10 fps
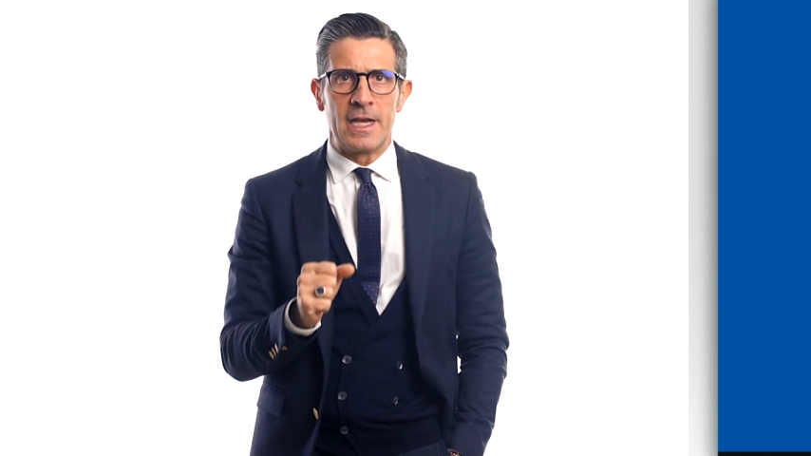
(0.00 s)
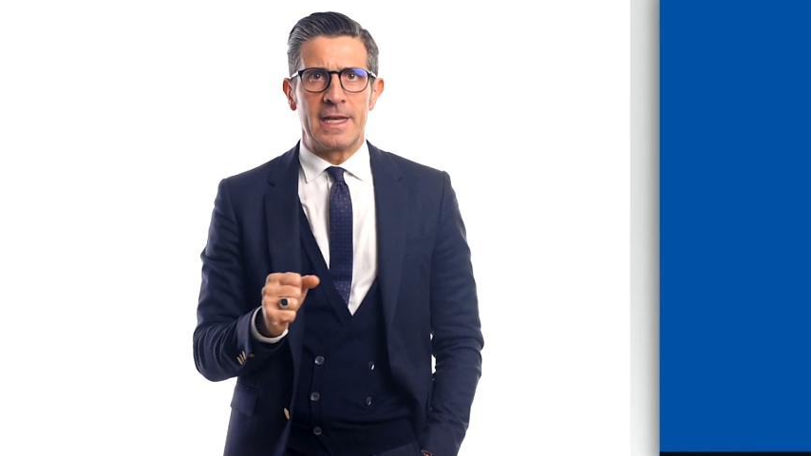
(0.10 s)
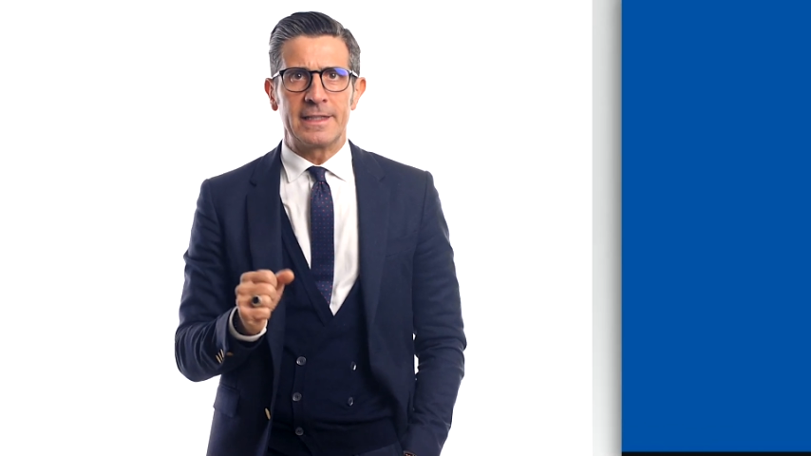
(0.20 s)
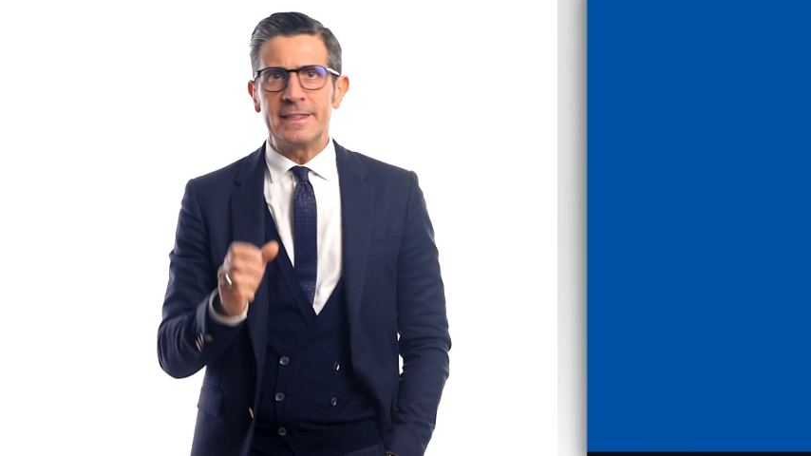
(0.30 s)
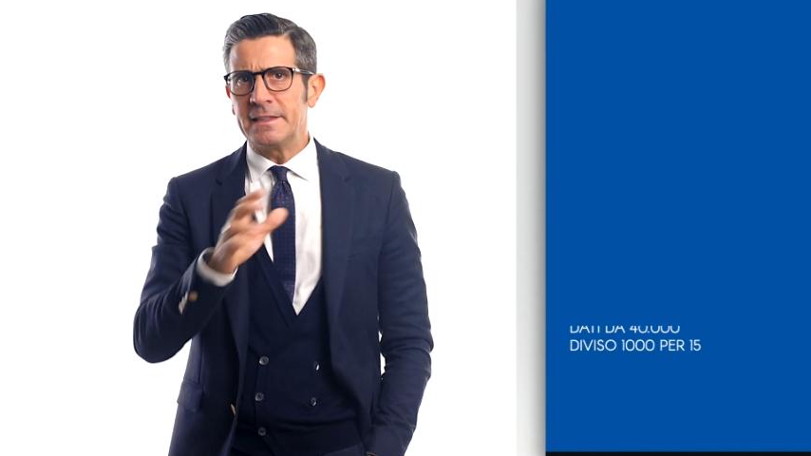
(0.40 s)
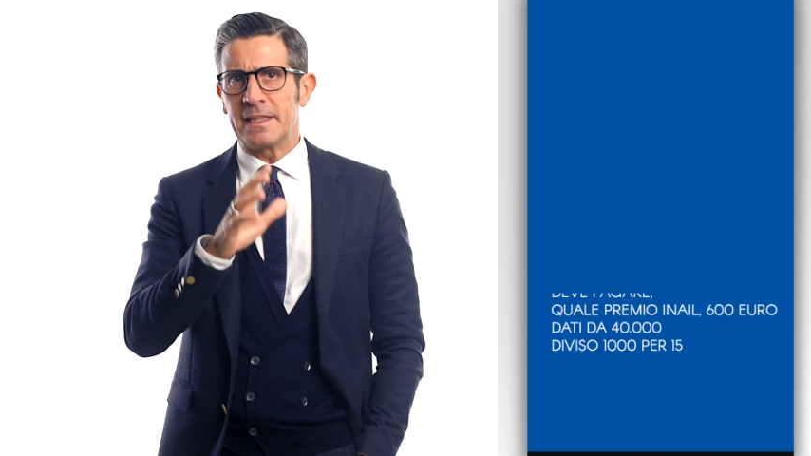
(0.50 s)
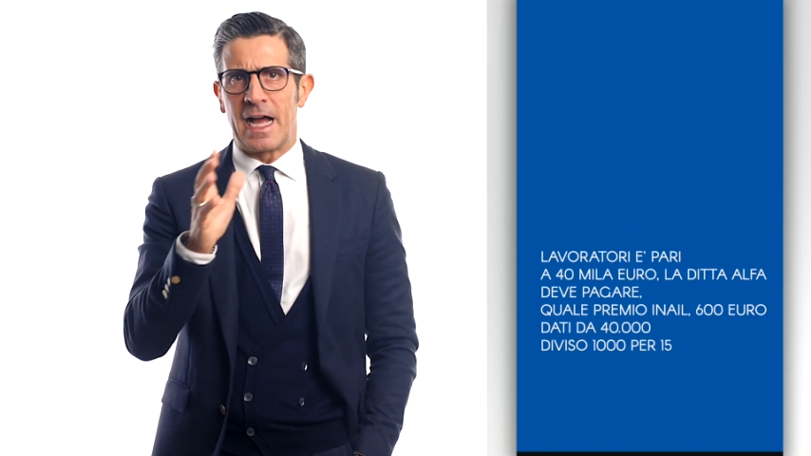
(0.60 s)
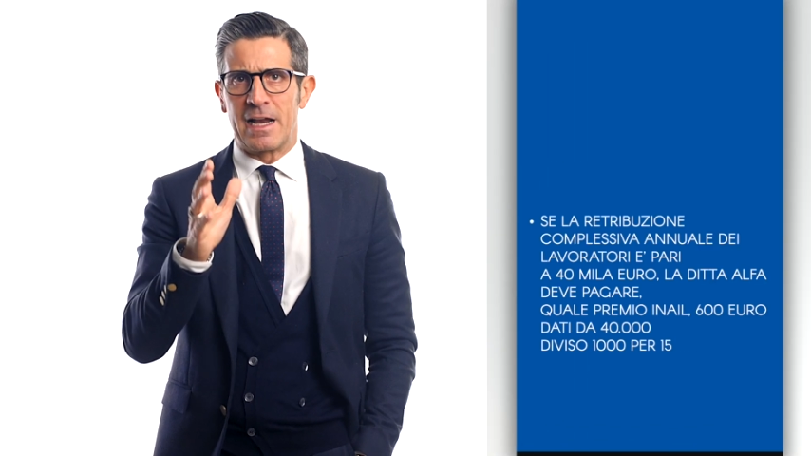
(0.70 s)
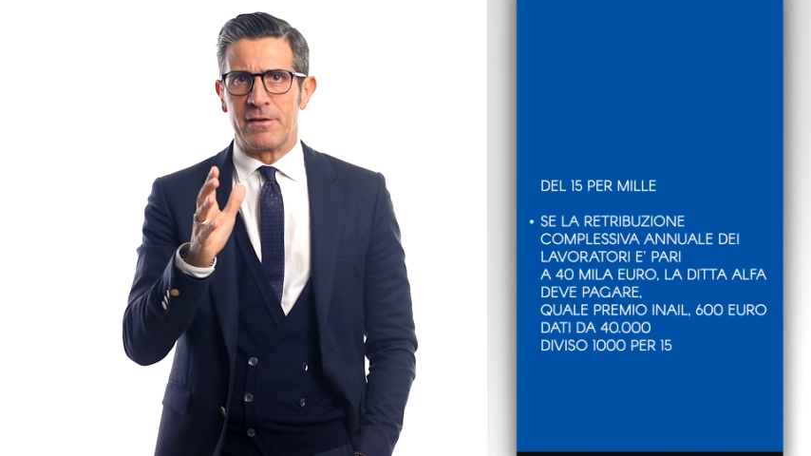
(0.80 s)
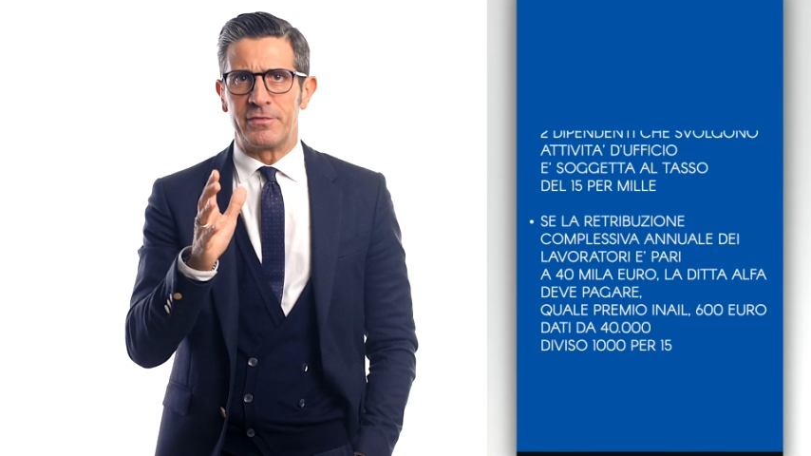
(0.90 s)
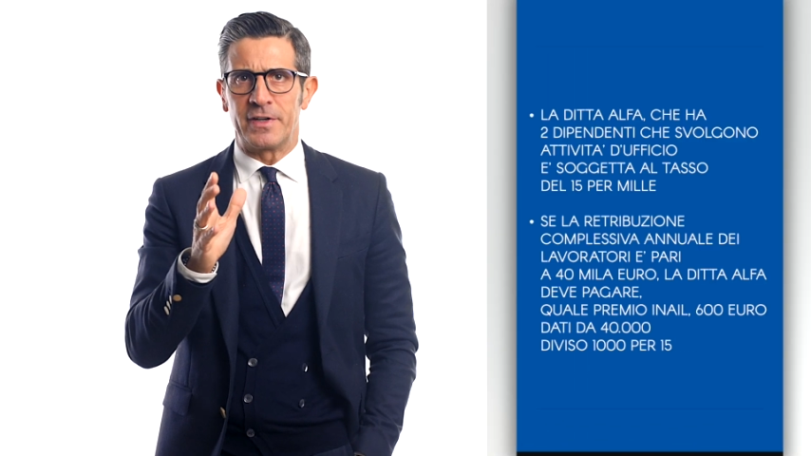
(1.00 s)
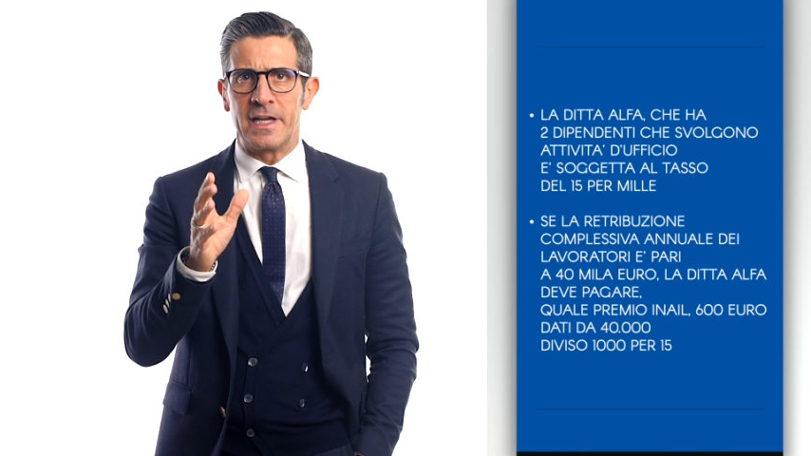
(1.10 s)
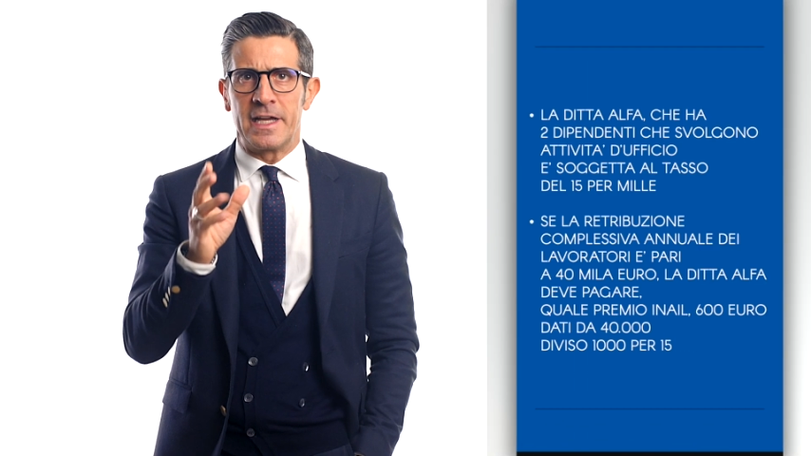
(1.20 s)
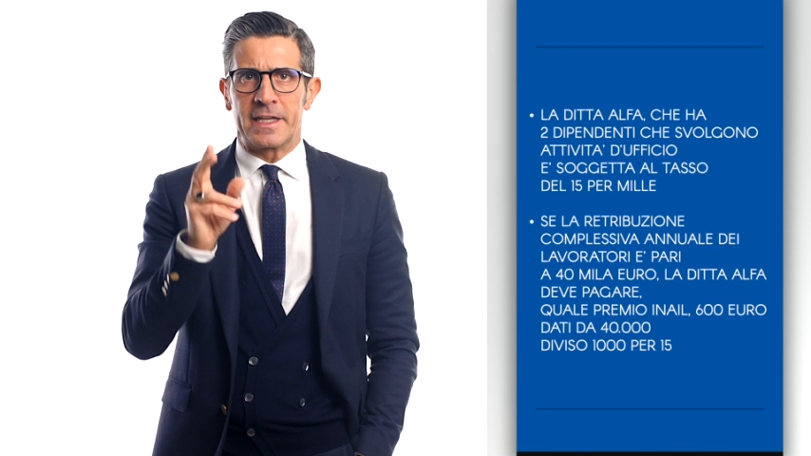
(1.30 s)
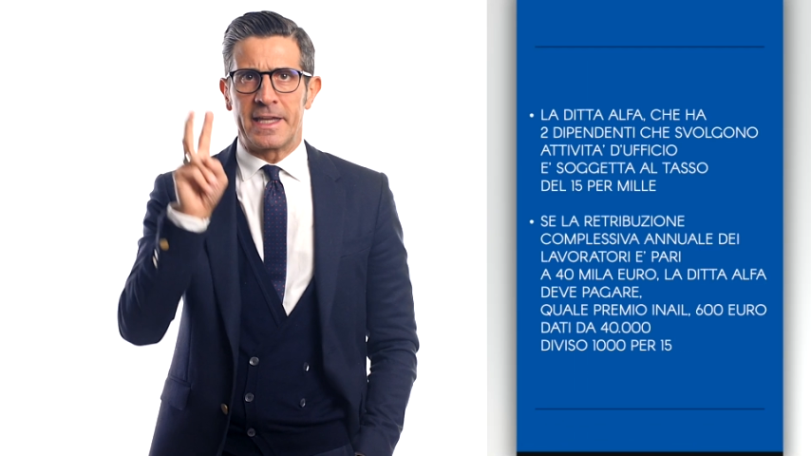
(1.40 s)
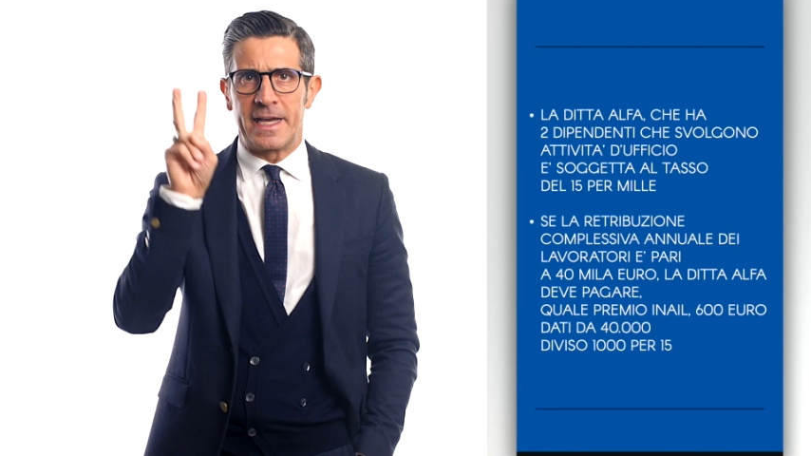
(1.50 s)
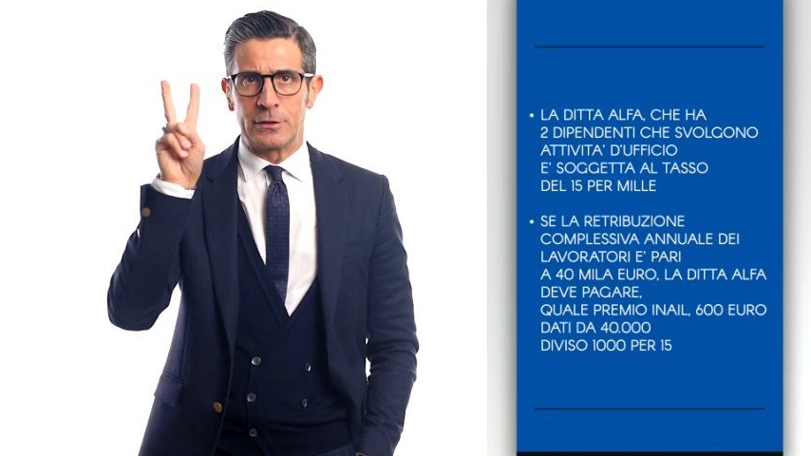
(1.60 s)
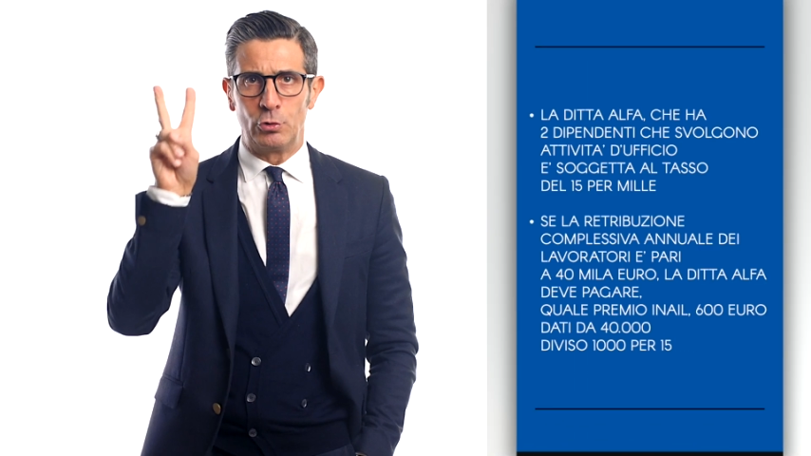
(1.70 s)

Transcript: La ditta Alfa, che ha